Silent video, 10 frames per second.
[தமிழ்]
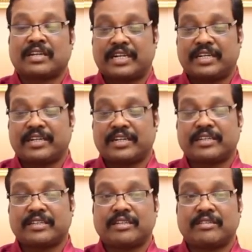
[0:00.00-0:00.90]
கன்னி
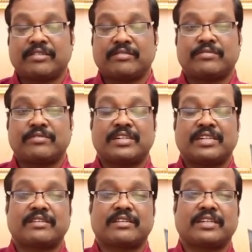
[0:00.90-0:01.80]
லக்கணத்தில் வந்து மூணு
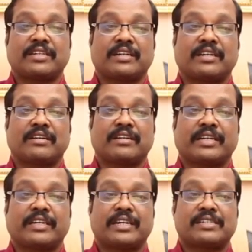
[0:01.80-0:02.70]
நட்சத்திரங்கள்
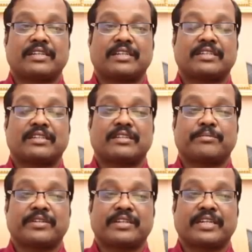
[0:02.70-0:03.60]
இருக்குது அஸ்த
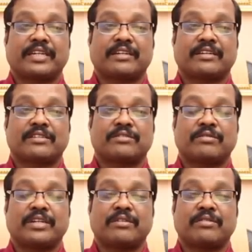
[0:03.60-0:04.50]
நட்சத்திரம் இருக்குது
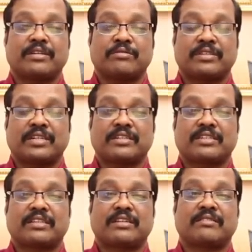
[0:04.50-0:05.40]
சூரியனுடைய உத்திர
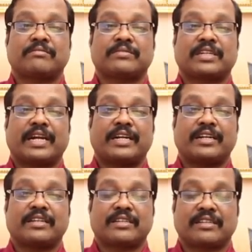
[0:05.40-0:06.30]
நட்சத்திரம்
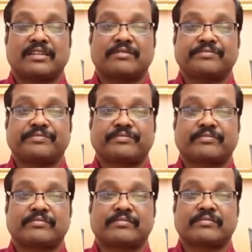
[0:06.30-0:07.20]
கேட்டை நட்சத்திரம்
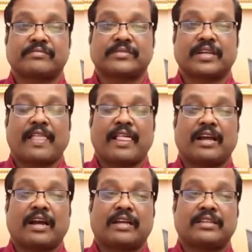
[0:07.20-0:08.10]

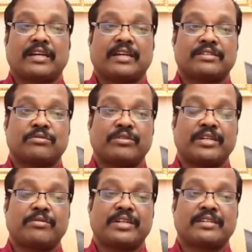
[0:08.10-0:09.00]
அந்த
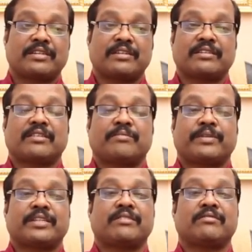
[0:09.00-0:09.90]
சூரியனுடைய
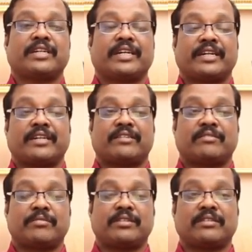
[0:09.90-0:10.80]
நட்சத்திரத்தில் பிறந்தவங்க
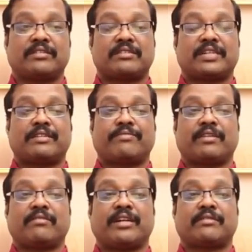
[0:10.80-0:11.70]
ரொம்ப ஸ்ட்ரைட்
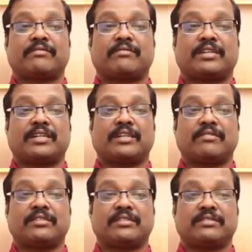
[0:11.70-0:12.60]
ஃபார்வர்ட்
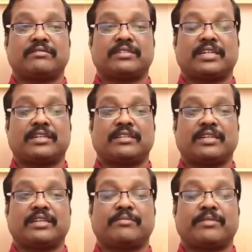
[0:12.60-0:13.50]
ரெண்டாவது அவங்க நல்ல
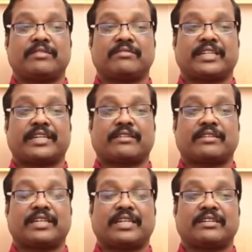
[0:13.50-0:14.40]
தைரியமானவங்க
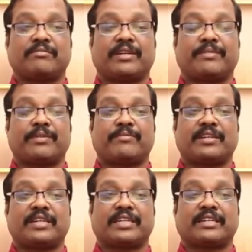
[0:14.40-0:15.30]
யாருக்கும் பயப்பட
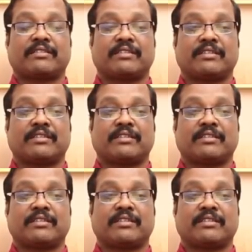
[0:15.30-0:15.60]
மாட்டாங்க